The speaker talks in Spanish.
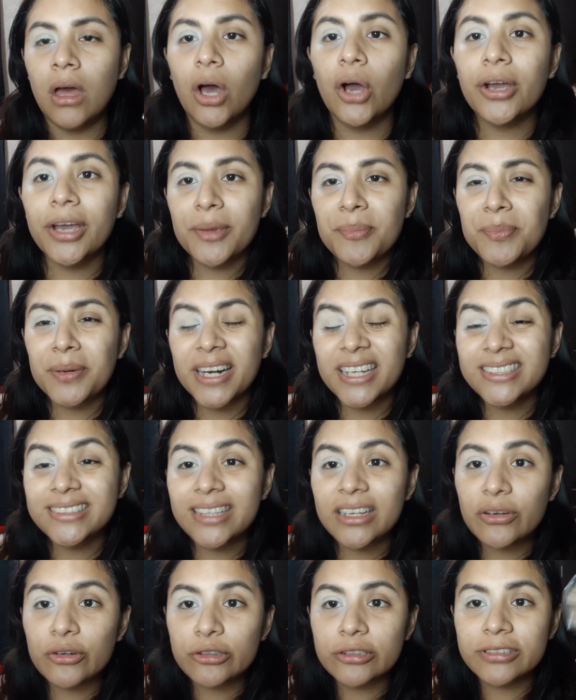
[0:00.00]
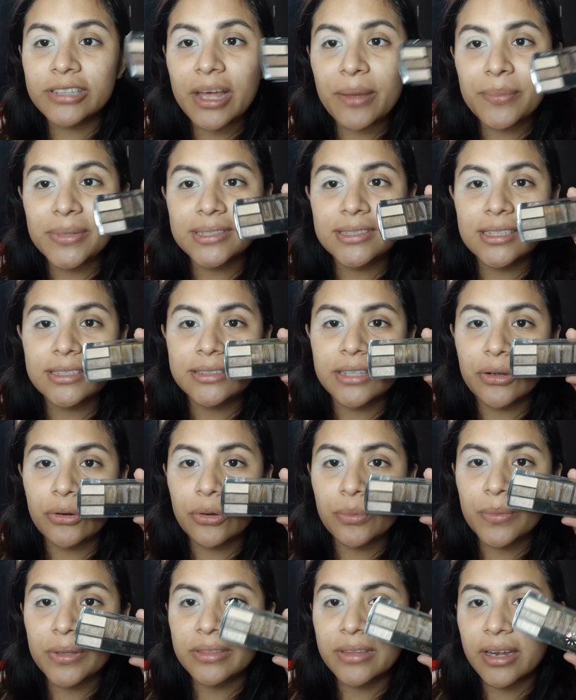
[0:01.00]
ok, para este look nada más les quiero
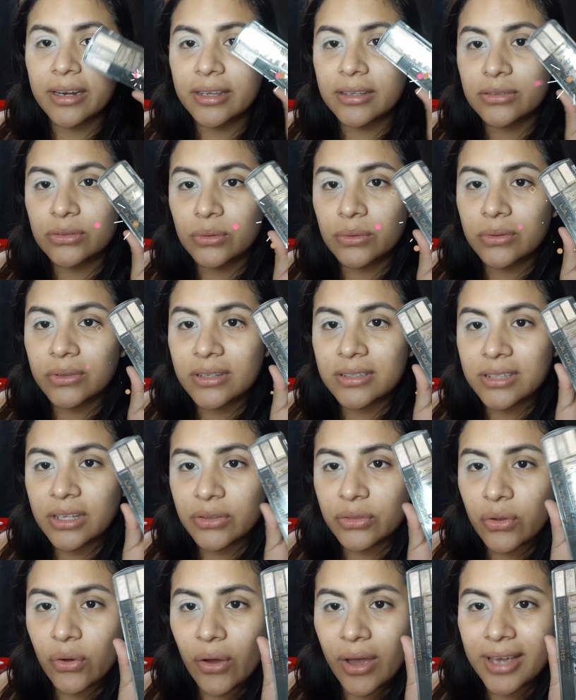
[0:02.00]
comentar que estoy utilizando